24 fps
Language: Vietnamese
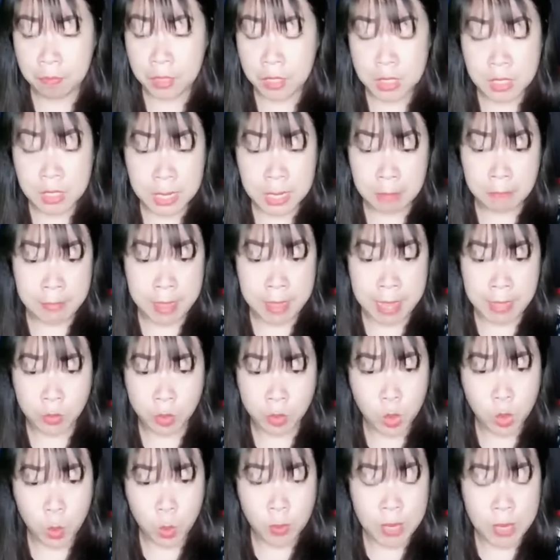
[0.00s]
Chẳng phải
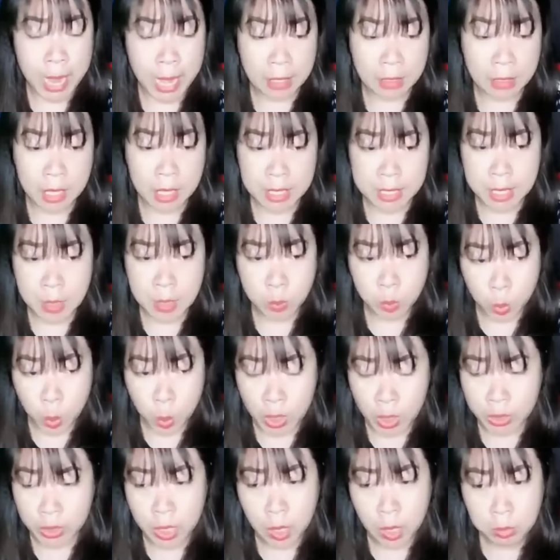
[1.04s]
tôi cũng là người trong
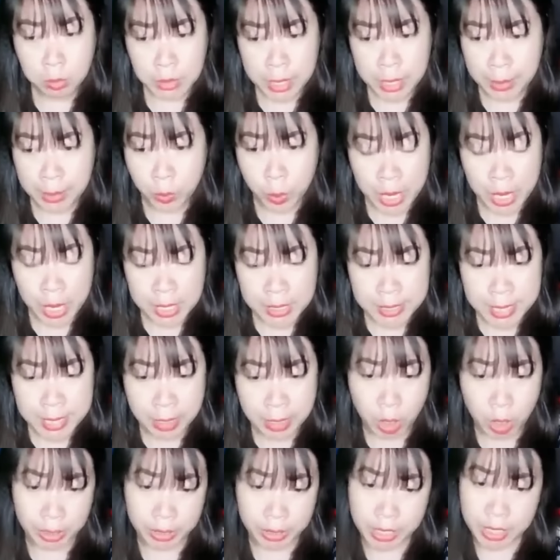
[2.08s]
cuộc không thể thoát ra
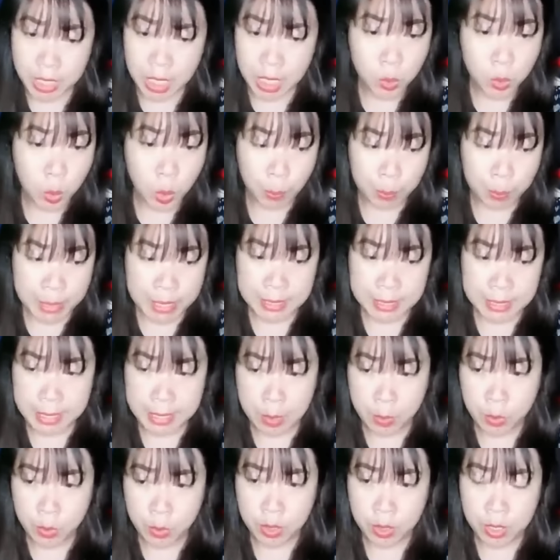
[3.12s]
khỏi ký ức của mình
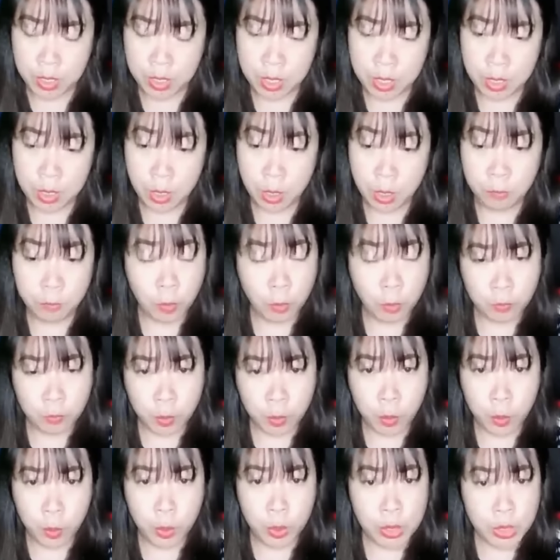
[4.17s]
sao? Phục
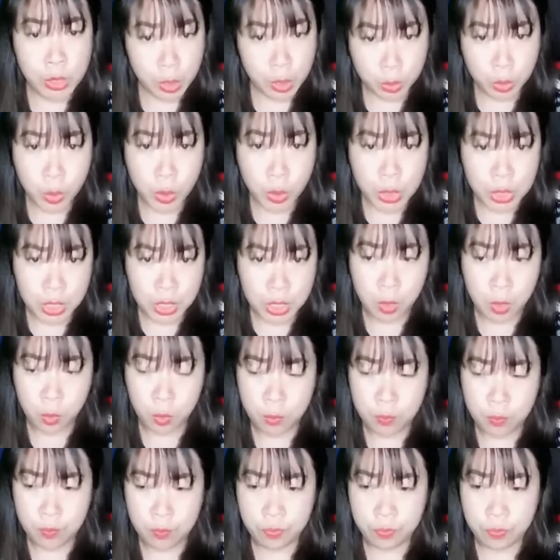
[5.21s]
vụ cho tôi rượu.
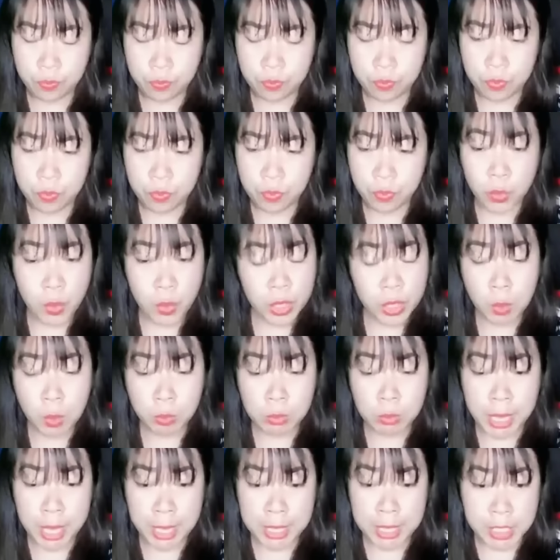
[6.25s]
Tôi không
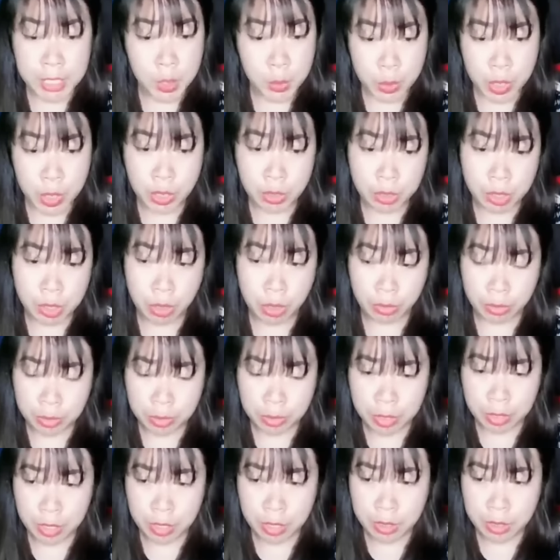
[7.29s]
thể chịu đựng được
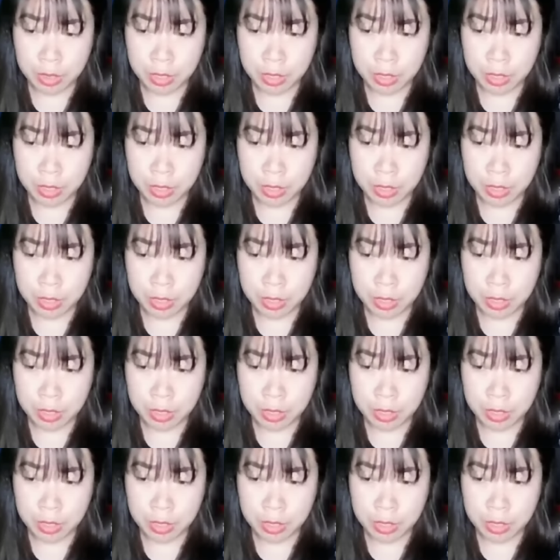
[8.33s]
nữa.